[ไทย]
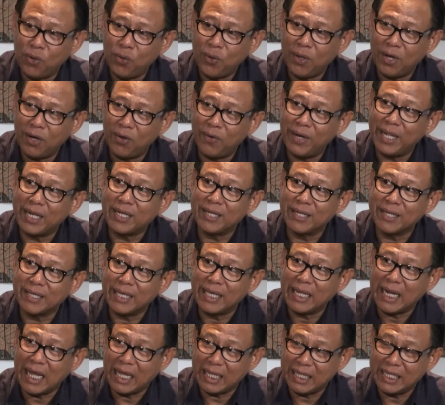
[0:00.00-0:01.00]
รู้ว่าเราเล่น
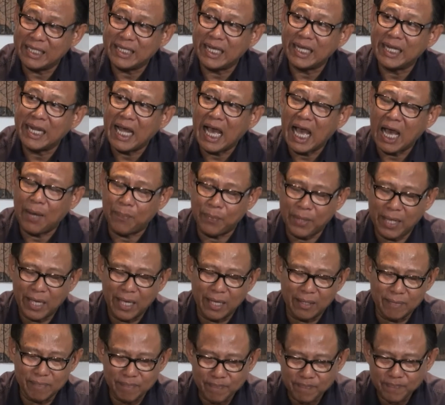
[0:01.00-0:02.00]
กีฬาที่ใช้ดาบนะ
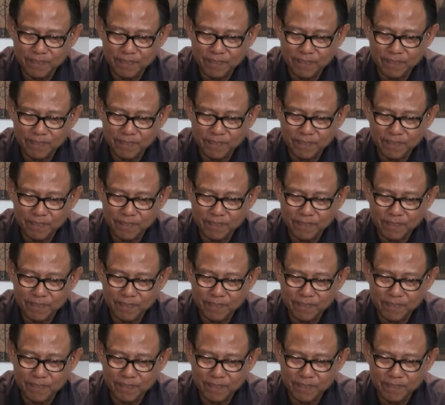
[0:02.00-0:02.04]
ฮะ